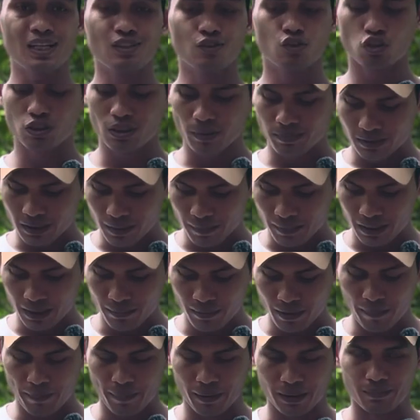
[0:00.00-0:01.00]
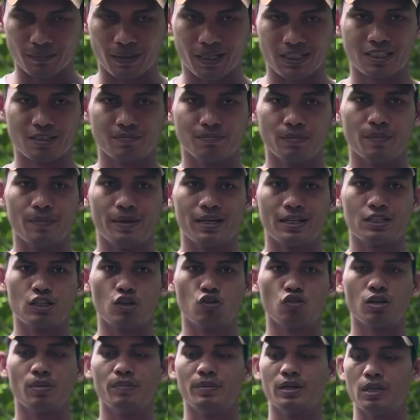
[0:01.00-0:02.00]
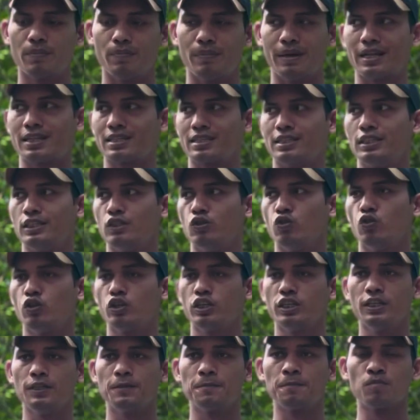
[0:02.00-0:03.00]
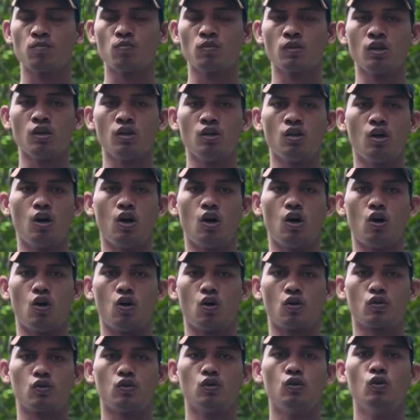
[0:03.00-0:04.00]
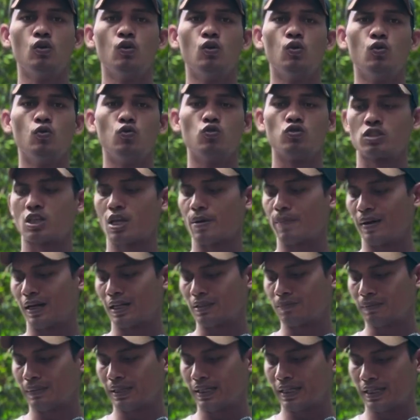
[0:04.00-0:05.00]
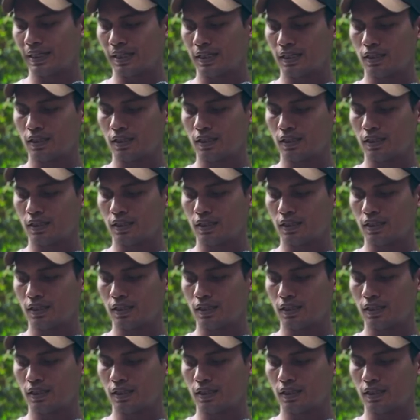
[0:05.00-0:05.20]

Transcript: तो सबसे पहले मैं पद्मासन में बैठ जाऊँगा मेरी बैक सीधी होगी और उसके बाद मैं